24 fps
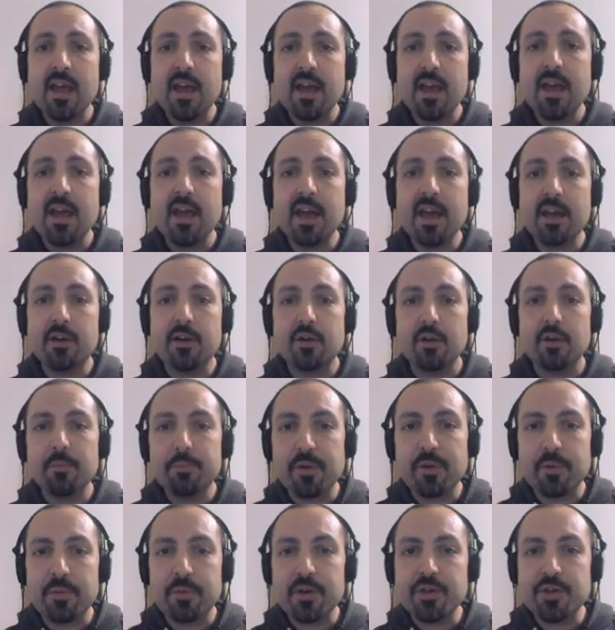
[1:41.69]
Ecco,
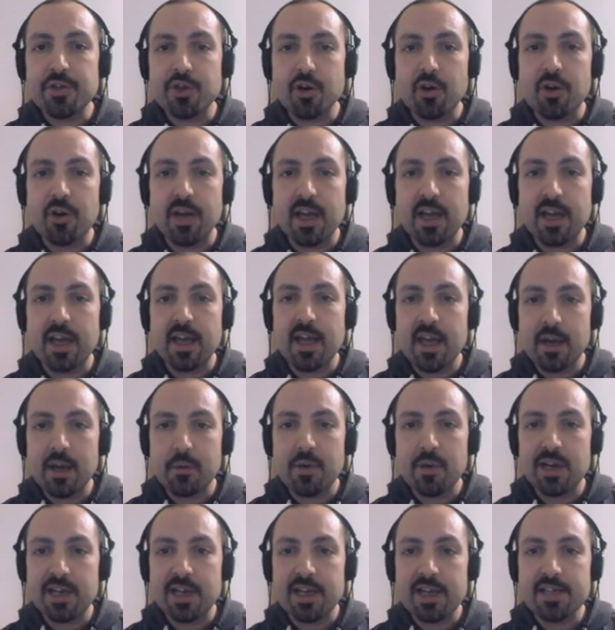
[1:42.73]
proprio ciò è
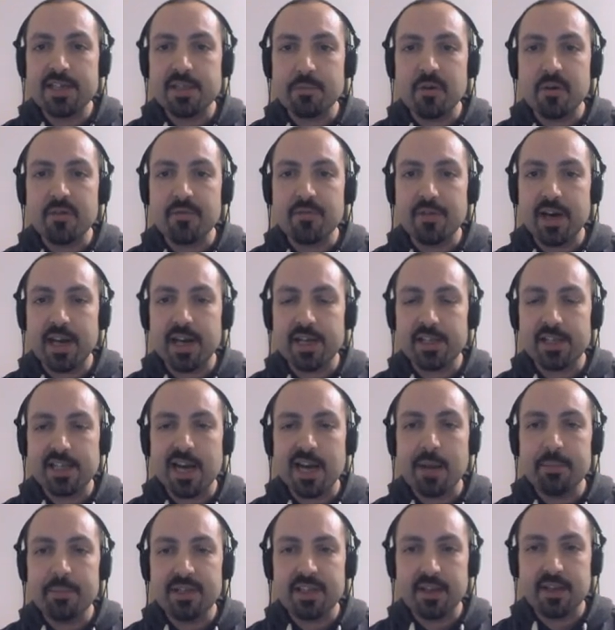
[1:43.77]
quel che si può fare
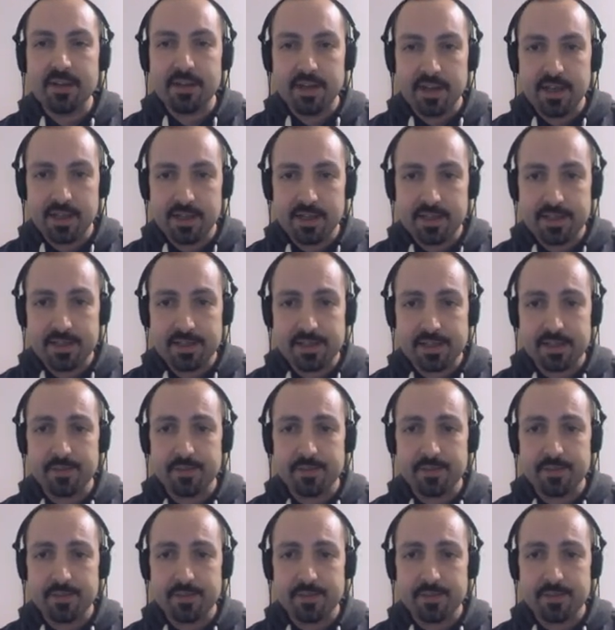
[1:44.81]
tramite Geeks.